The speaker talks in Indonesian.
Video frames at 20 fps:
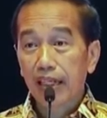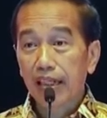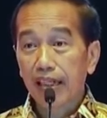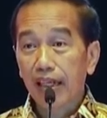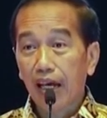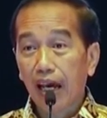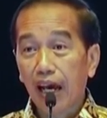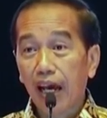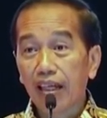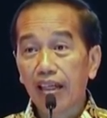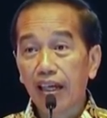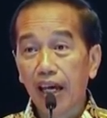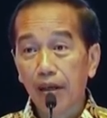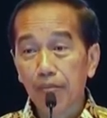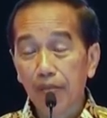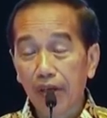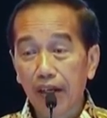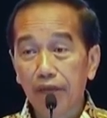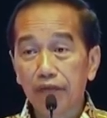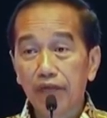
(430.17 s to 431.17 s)
dari
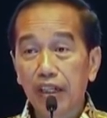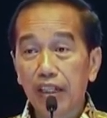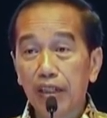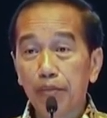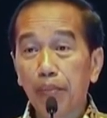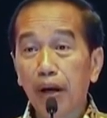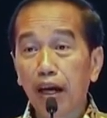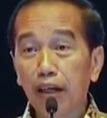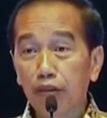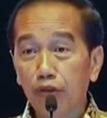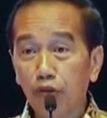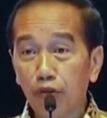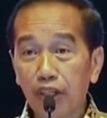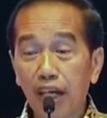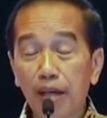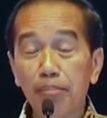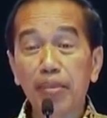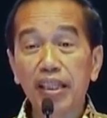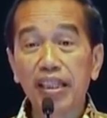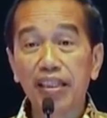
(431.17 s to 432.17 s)
IMF, dari Bank
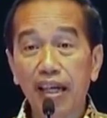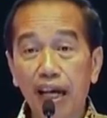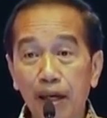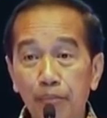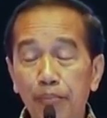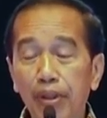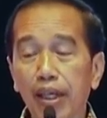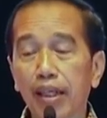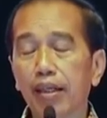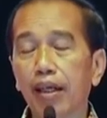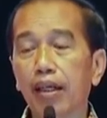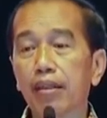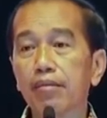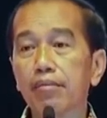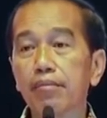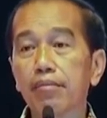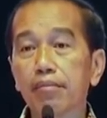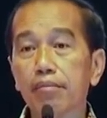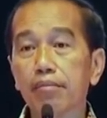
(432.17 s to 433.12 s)
Dunia menyampaikan,